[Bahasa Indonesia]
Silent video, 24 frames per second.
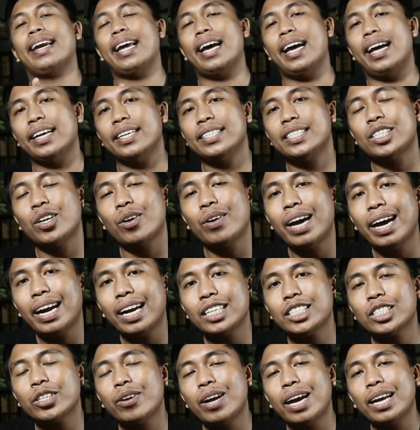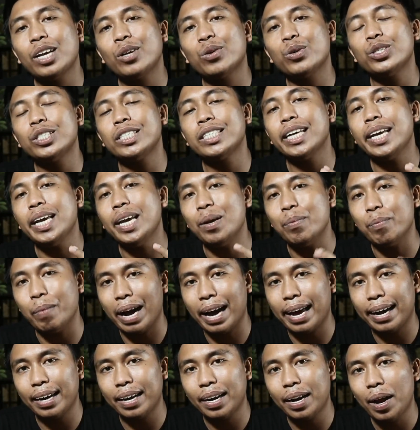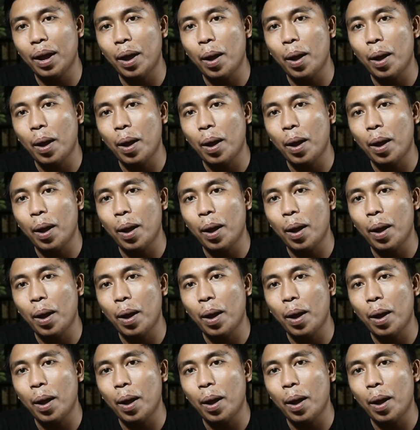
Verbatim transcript: Nah, saudara-saudariku seiman,